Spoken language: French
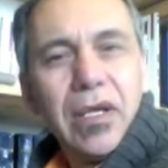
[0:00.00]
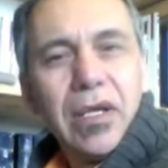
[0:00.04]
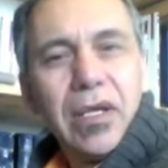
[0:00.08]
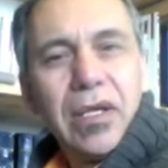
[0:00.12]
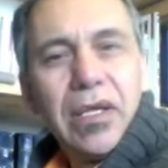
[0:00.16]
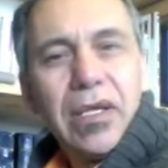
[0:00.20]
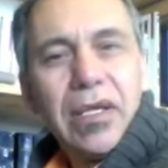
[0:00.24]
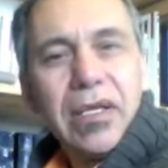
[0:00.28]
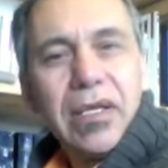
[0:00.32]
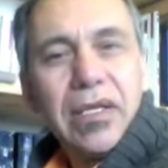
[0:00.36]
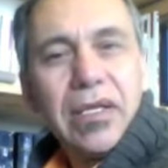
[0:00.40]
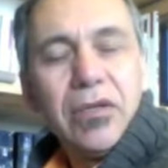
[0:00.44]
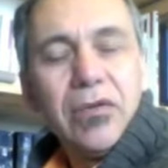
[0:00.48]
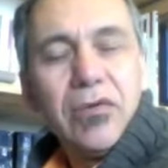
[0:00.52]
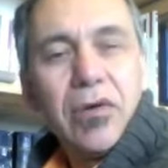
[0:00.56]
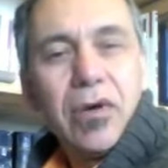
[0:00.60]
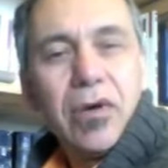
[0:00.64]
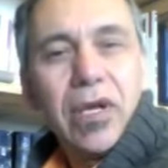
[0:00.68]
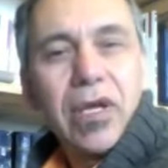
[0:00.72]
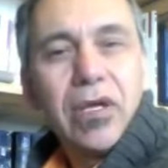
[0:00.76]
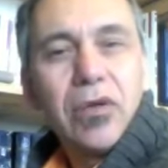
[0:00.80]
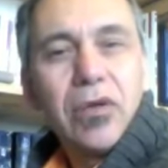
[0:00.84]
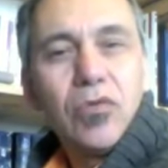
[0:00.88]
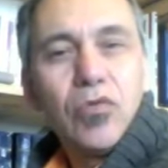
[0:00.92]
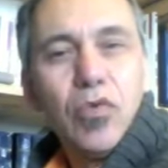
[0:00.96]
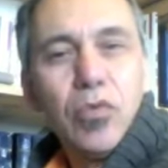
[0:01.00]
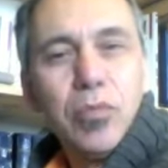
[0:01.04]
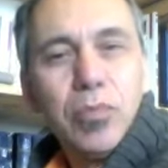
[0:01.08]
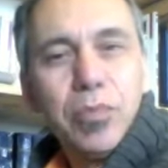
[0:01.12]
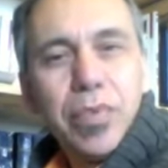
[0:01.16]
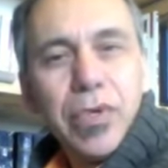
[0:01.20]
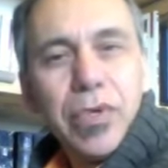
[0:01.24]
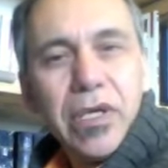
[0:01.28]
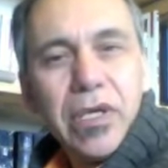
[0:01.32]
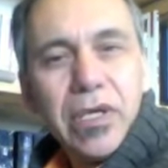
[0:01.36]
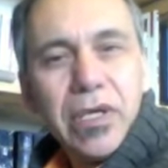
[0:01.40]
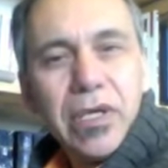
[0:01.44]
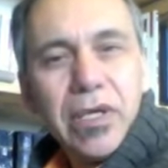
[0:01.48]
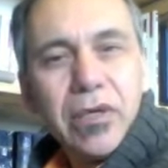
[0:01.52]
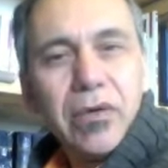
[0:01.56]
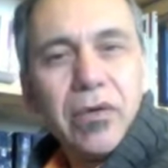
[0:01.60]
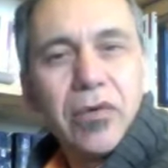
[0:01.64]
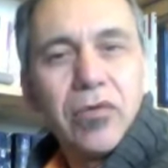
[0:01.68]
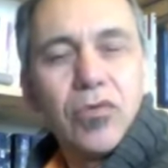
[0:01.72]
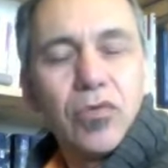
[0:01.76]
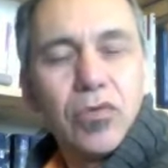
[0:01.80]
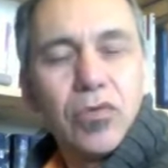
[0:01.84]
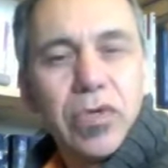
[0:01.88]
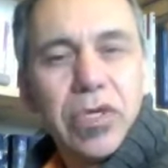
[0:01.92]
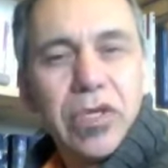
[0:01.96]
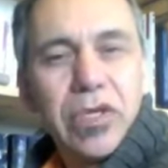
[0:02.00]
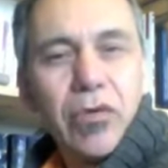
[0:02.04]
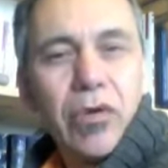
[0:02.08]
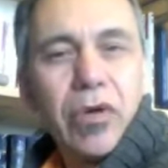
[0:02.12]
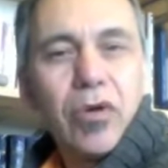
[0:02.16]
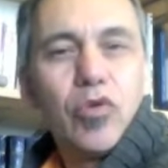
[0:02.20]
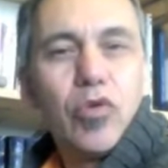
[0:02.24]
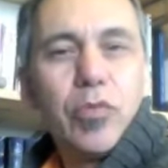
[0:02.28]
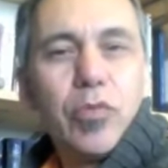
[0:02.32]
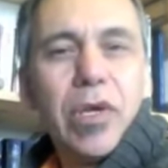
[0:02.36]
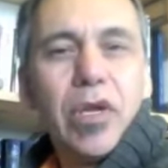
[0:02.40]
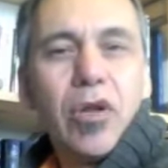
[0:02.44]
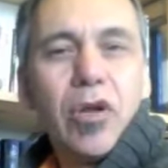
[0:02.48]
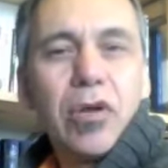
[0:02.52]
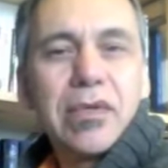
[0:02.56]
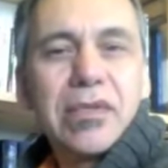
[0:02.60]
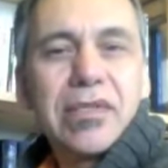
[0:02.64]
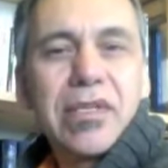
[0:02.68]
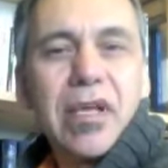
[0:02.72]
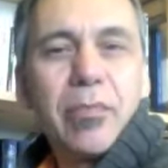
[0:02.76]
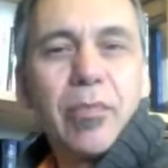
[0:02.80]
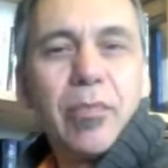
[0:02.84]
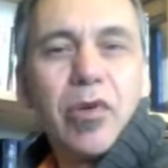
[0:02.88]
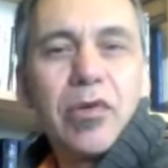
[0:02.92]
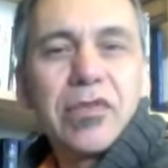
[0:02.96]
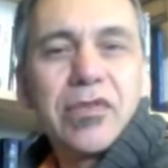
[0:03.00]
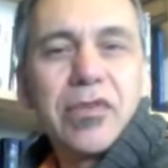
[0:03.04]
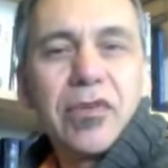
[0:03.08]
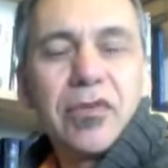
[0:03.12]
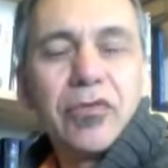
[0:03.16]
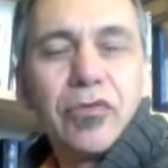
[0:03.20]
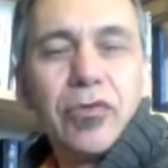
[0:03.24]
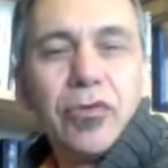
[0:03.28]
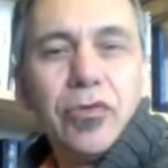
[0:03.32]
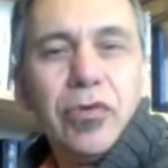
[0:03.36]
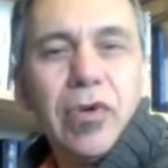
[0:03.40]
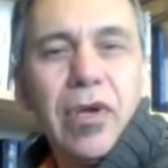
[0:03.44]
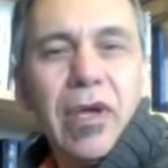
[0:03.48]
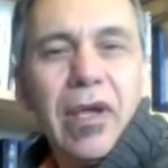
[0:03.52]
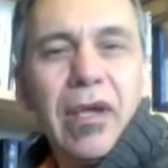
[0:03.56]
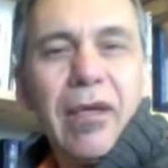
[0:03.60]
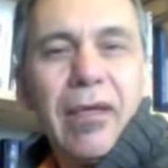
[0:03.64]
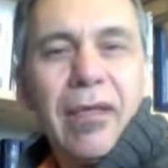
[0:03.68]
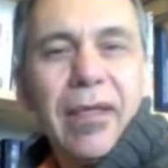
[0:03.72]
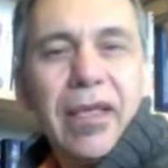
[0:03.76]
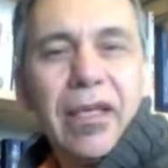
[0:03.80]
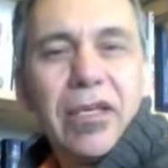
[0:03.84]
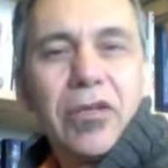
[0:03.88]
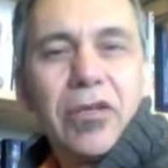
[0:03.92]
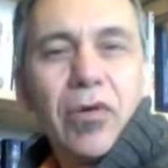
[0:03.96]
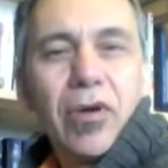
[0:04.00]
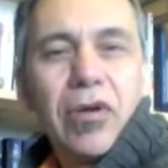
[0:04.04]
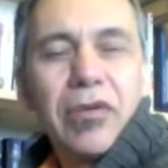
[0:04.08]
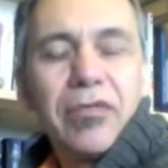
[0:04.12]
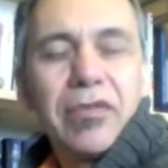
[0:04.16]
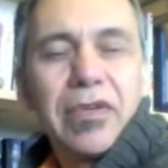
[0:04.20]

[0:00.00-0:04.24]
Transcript: et qui l'aurait coupé, euh, aurait coupé sa panse en deux et qui,